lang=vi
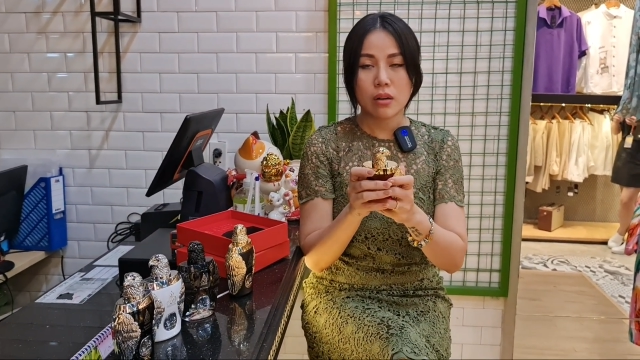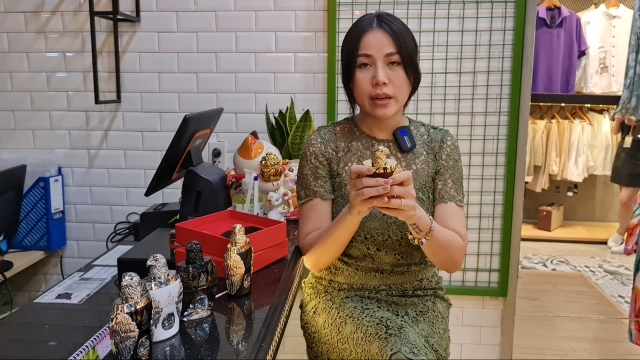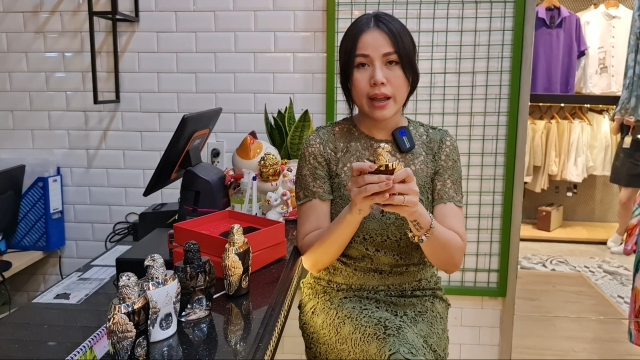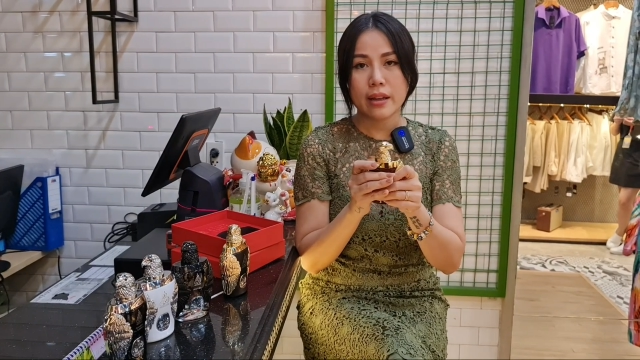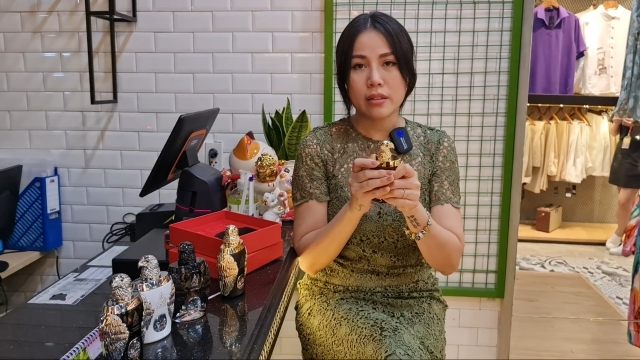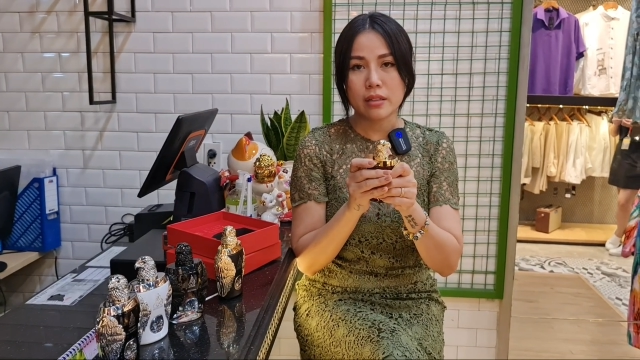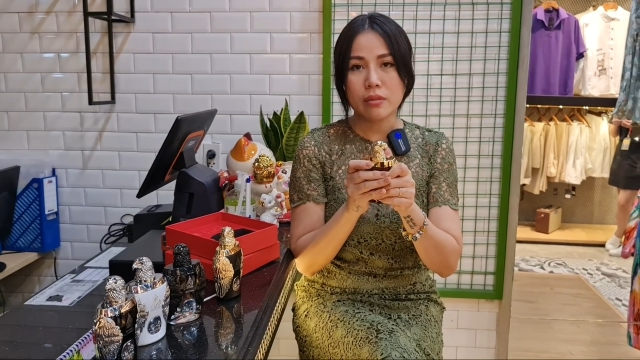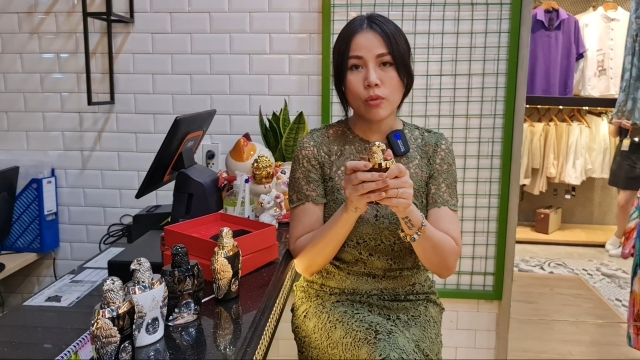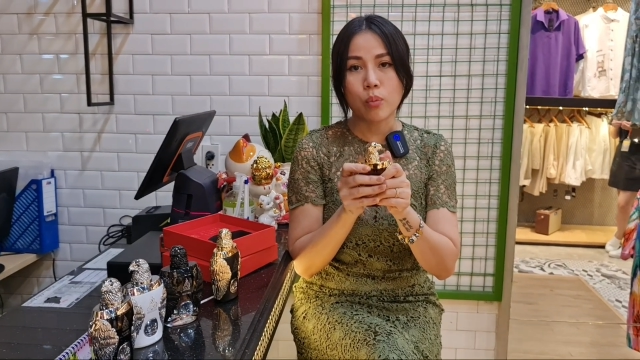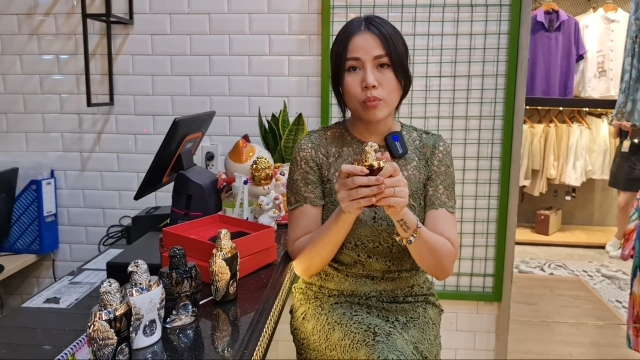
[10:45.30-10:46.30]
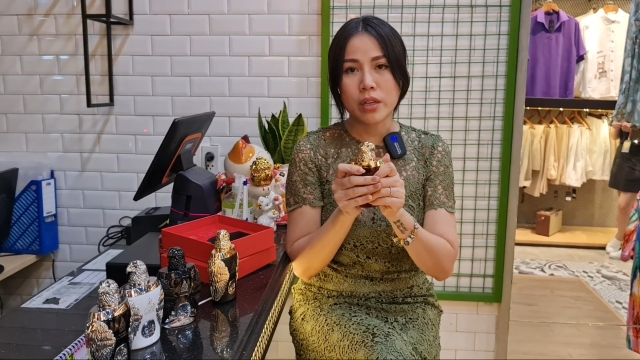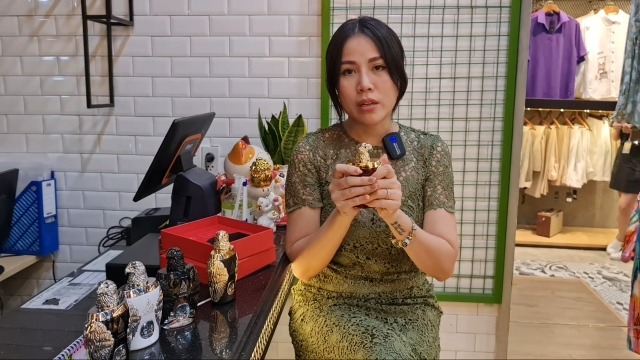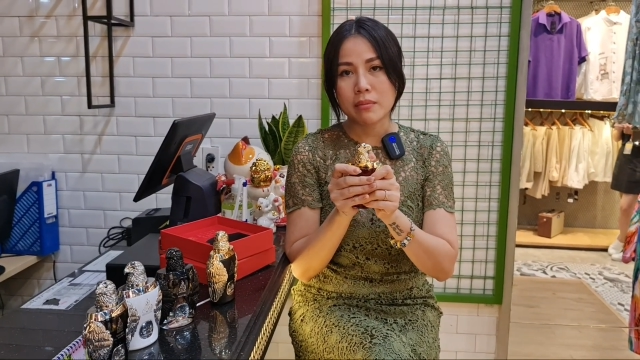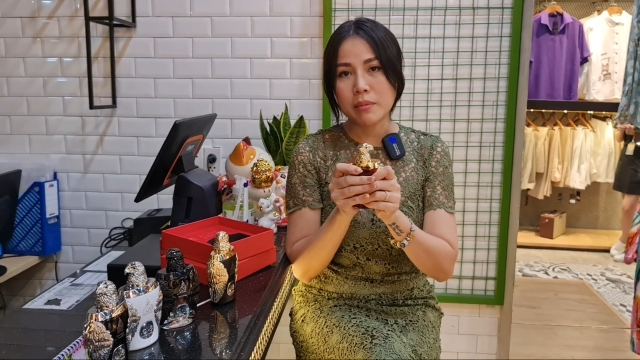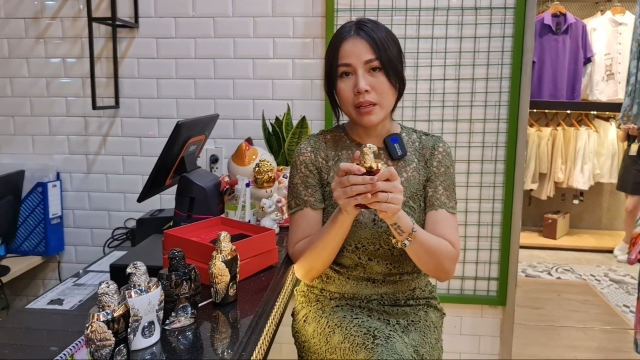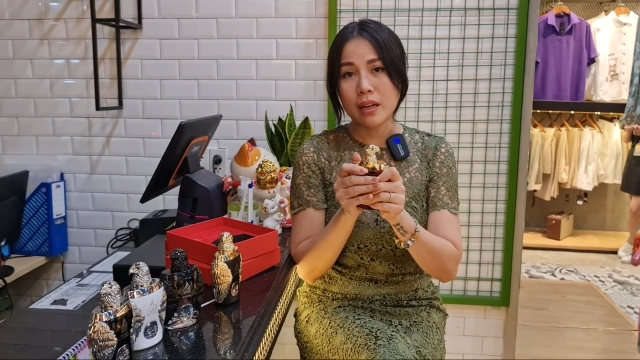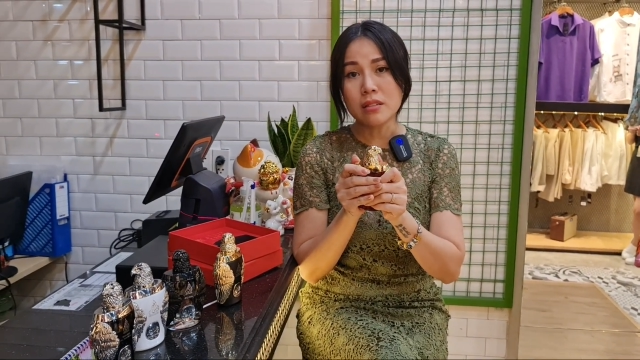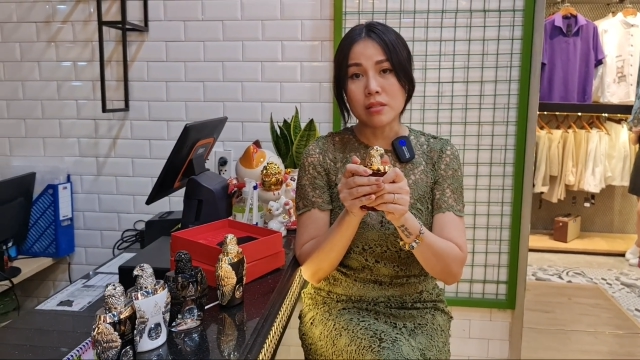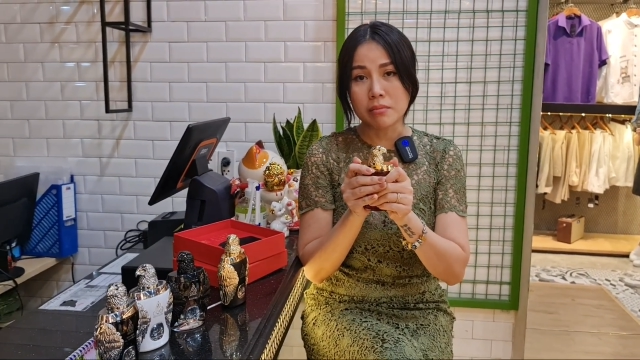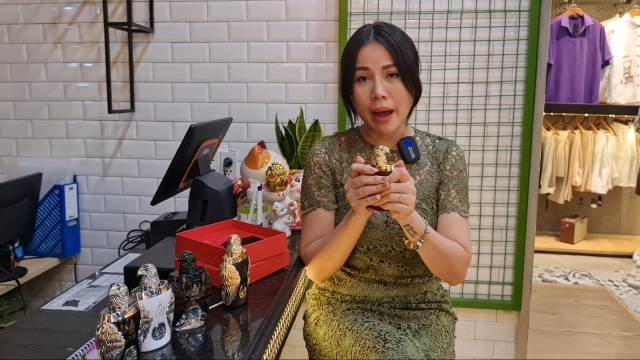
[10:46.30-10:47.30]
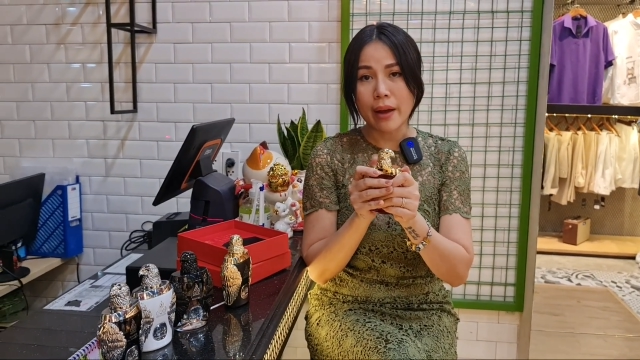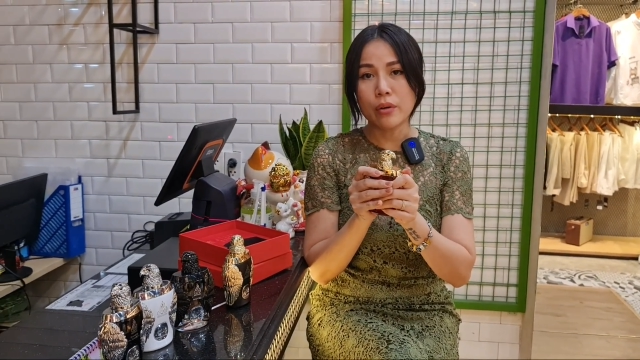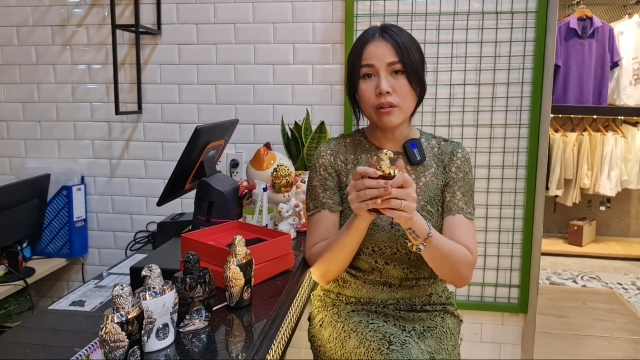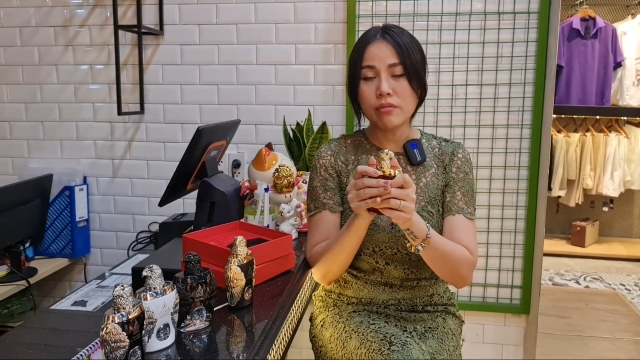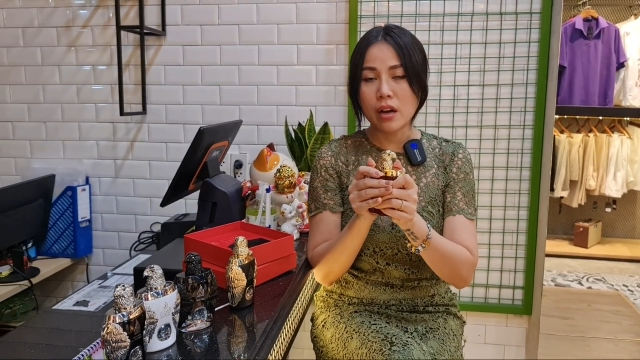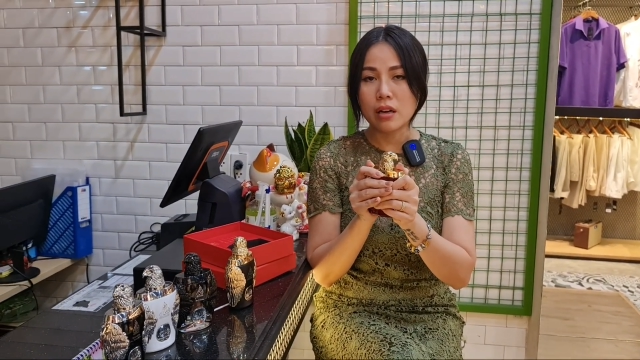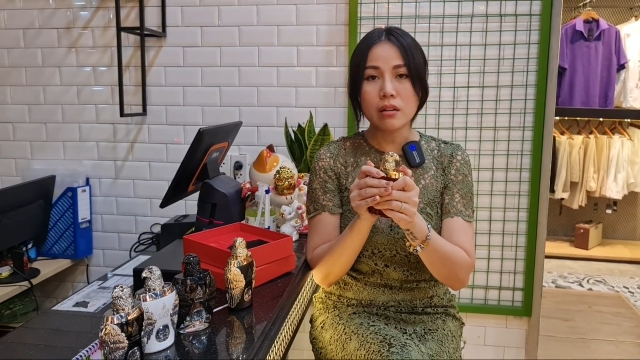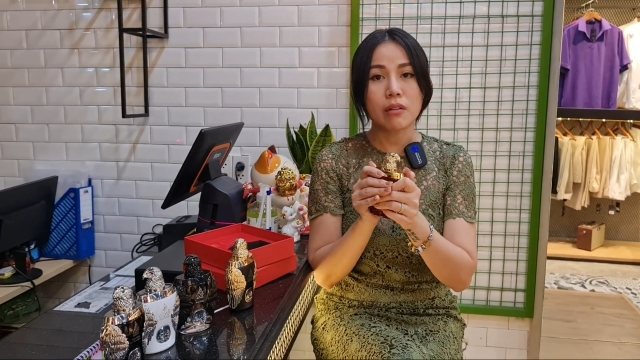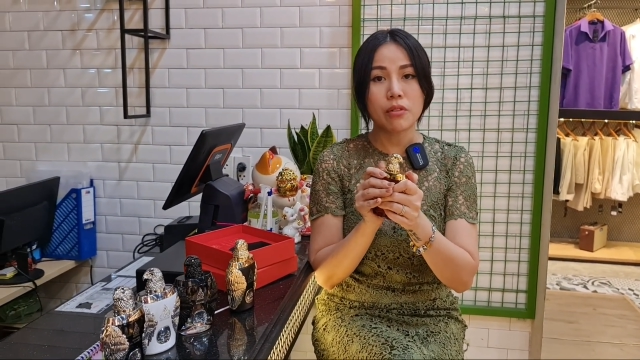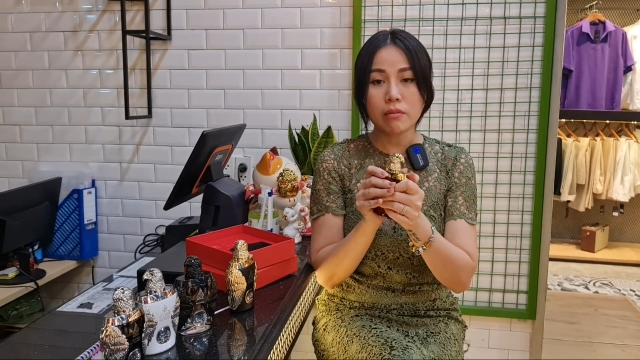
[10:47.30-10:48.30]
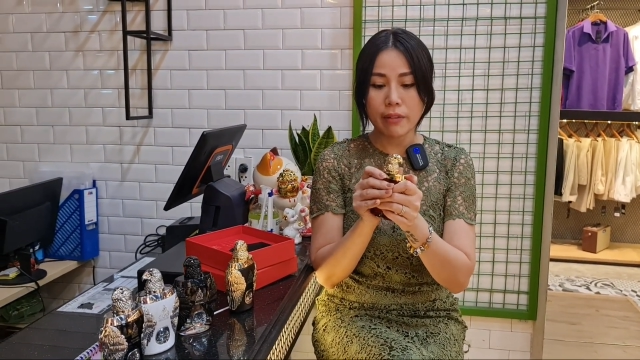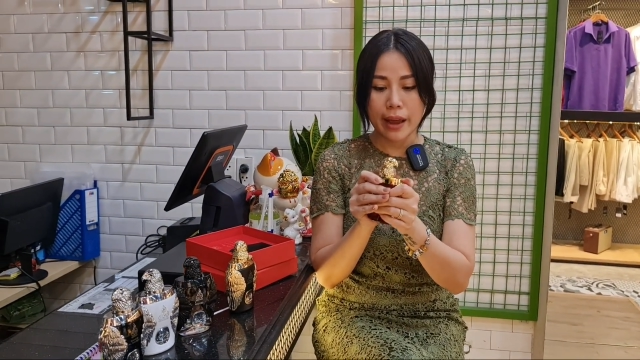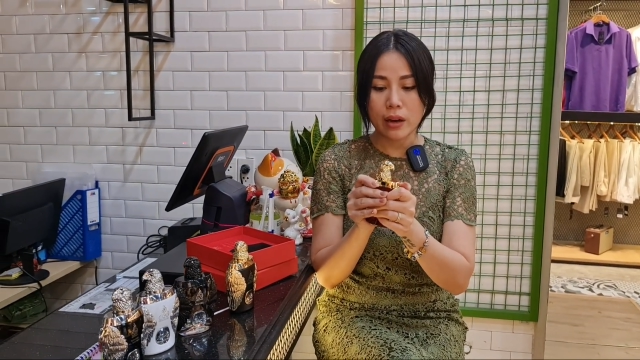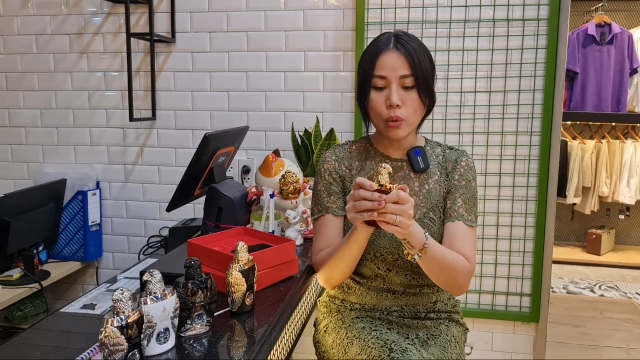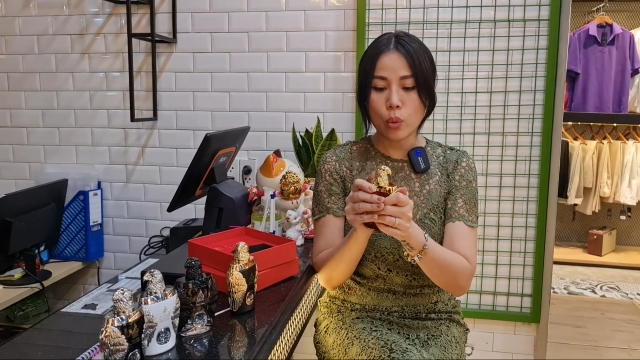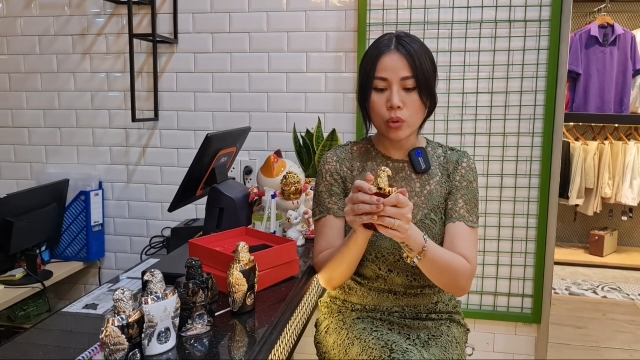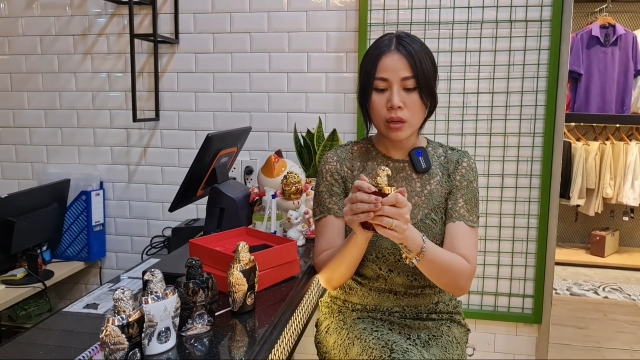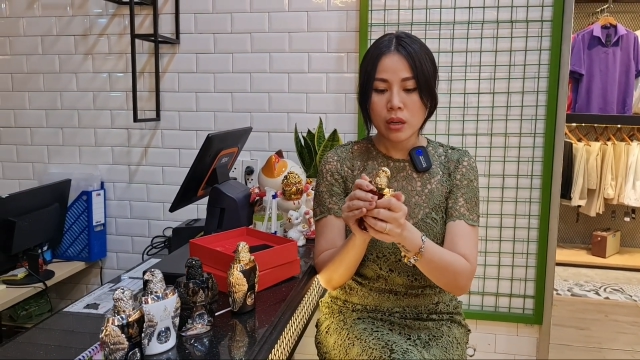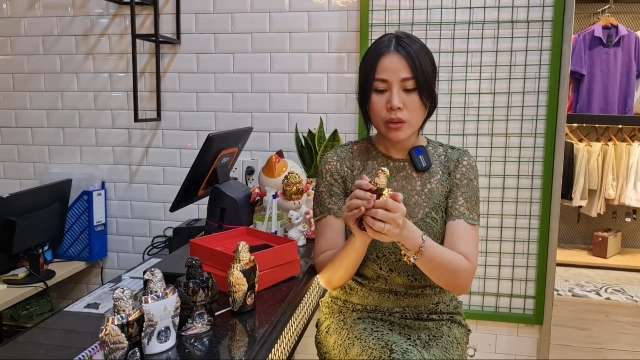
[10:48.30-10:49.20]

ra những cái vùng miền mà bị ảnh hưởng bão á, về rất là vất vả luôn.